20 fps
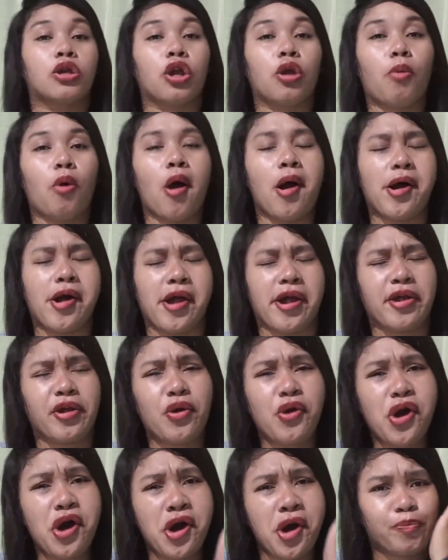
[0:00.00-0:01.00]
Sabi ko, aray
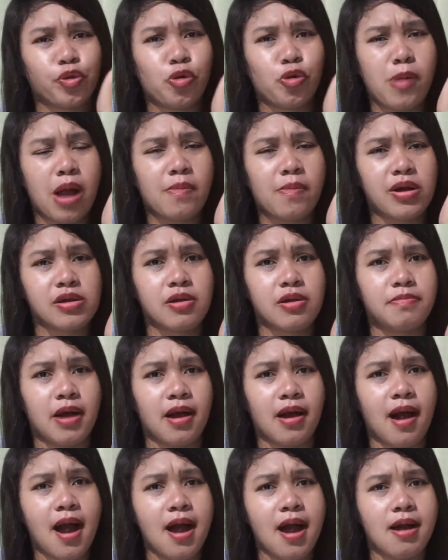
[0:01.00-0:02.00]
ko, tumama sa
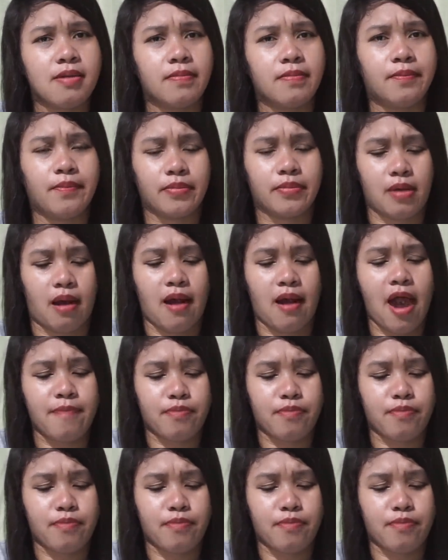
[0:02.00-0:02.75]
bagang. Sakit.